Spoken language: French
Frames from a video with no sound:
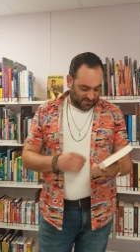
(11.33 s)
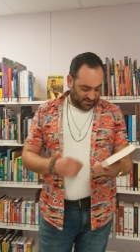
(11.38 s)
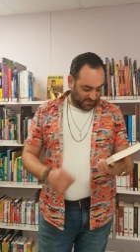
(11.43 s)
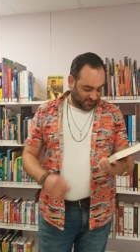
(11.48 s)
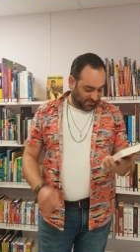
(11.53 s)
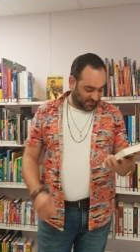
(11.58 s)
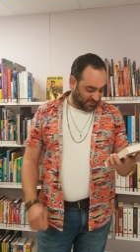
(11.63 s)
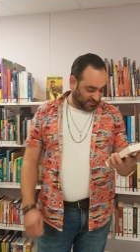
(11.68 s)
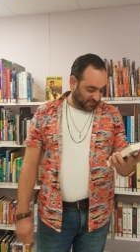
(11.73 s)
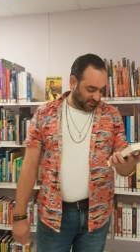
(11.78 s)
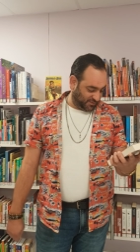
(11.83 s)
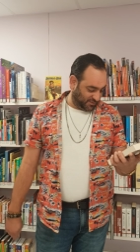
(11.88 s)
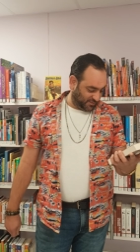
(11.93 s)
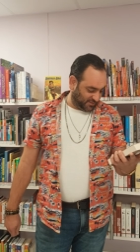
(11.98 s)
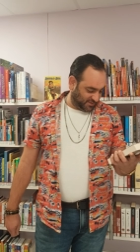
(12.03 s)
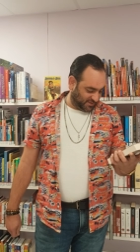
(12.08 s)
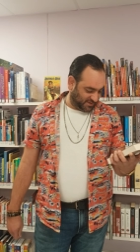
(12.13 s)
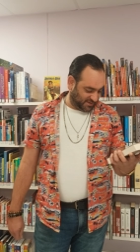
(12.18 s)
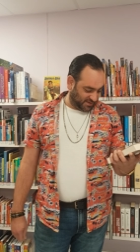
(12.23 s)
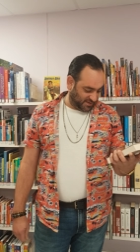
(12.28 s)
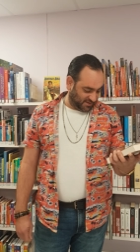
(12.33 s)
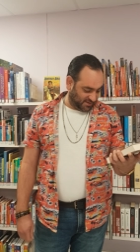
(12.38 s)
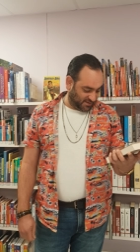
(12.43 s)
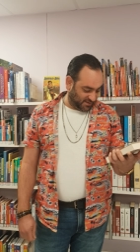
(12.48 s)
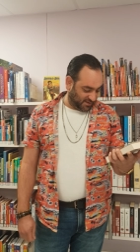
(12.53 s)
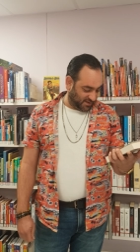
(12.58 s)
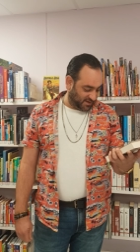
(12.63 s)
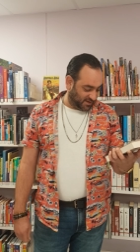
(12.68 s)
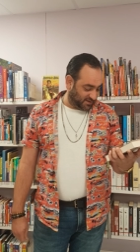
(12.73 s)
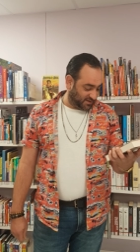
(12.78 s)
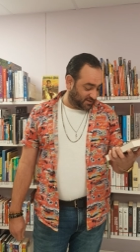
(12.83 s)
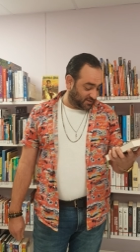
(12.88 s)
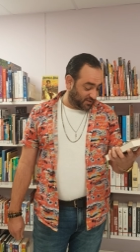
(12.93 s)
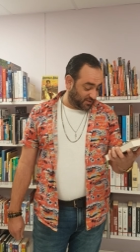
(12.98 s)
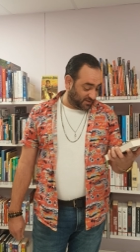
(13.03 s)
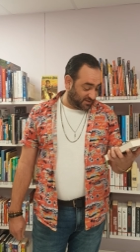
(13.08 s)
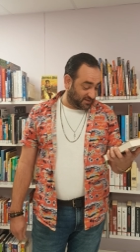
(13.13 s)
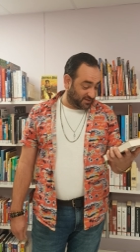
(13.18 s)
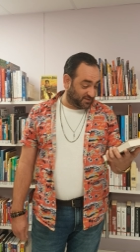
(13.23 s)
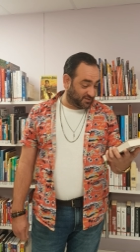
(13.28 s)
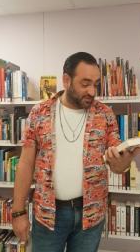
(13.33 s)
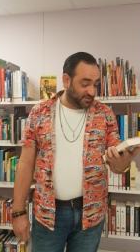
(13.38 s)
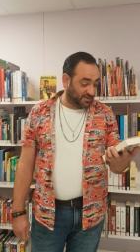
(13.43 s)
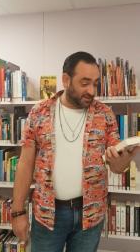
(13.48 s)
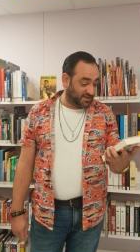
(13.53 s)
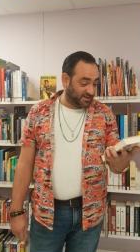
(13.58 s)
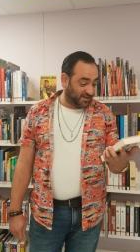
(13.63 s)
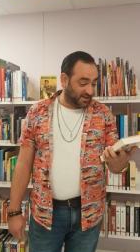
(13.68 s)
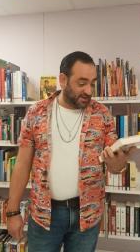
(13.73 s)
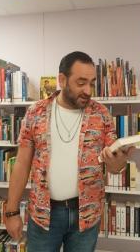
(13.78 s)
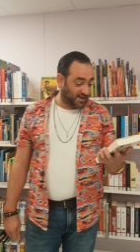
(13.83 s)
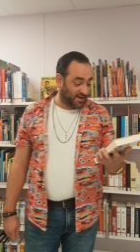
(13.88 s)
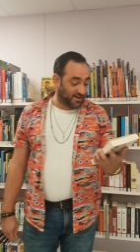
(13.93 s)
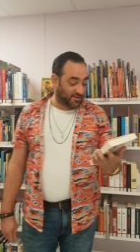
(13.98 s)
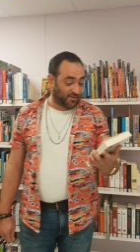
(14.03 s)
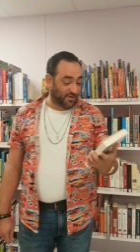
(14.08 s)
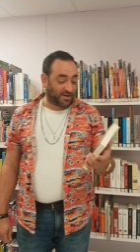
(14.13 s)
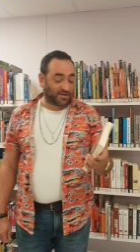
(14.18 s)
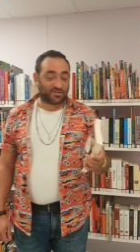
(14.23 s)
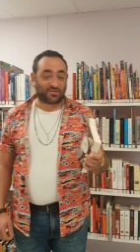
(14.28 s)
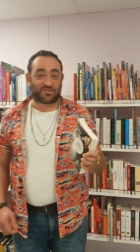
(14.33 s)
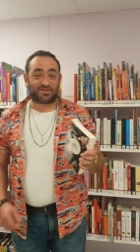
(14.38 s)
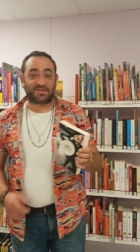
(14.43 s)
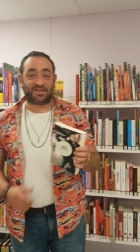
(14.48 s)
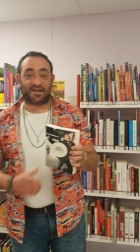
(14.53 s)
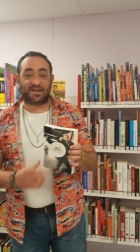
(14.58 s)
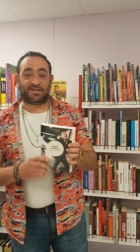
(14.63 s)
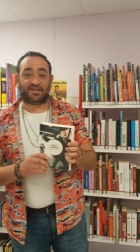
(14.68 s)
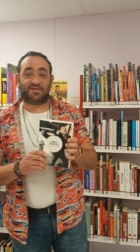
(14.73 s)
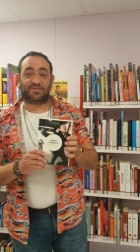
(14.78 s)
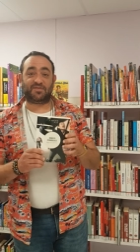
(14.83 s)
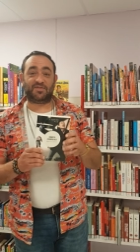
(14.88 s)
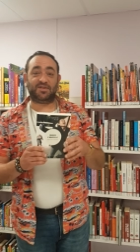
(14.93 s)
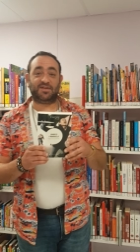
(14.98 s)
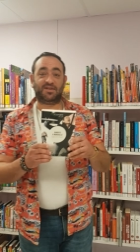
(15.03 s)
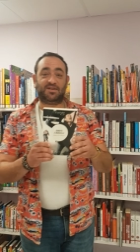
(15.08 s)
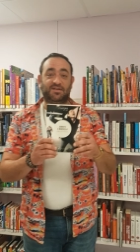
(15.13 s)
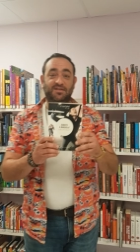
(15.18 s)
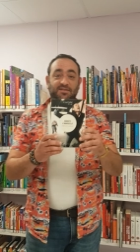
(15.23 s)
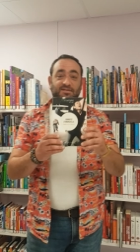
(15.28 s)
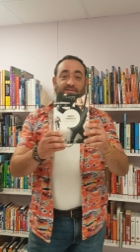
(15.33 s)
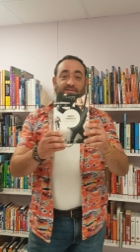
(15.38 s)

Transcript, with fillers: Donc euh, c'est l'éditeur c'est Seguier et la collection c'est l'indéfini.